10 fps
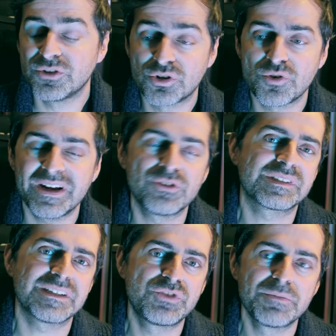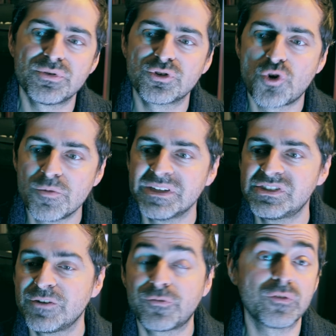Donc voilà, donc c'est un petit peu
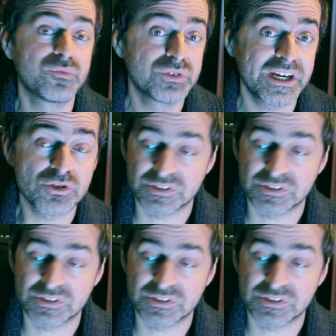comédie de footage.